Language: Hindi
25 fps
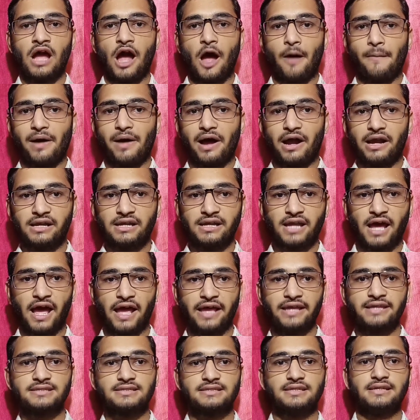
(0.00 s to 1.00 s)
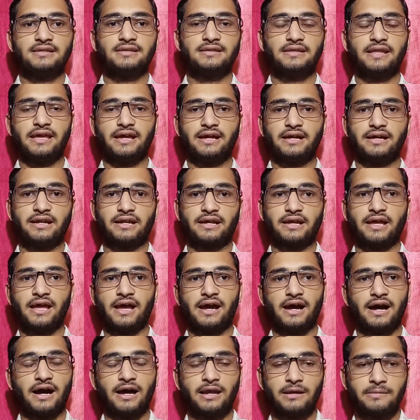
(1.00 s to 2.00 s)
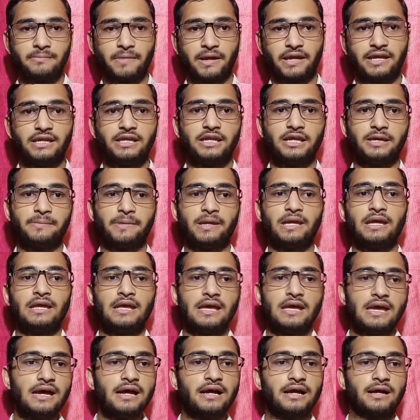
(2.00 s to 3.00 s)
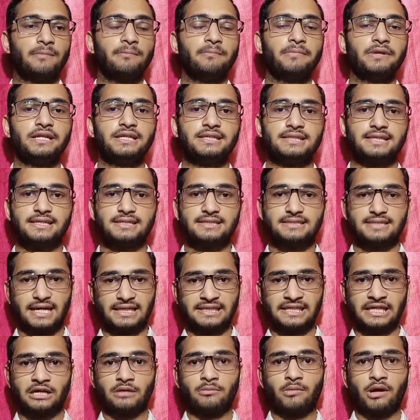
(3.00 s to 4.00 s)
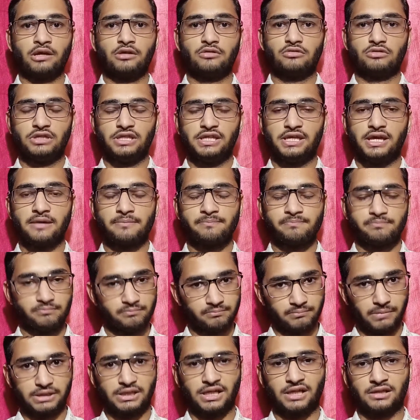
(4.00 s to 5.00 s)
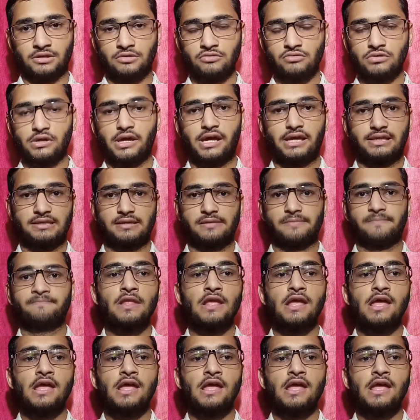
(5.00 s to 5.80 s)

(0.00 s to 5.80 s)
अब 28 दिन दे करके हर महीने में कंपनीज़ की ज़्यादा कमाई होती है बताता हूँ कैसे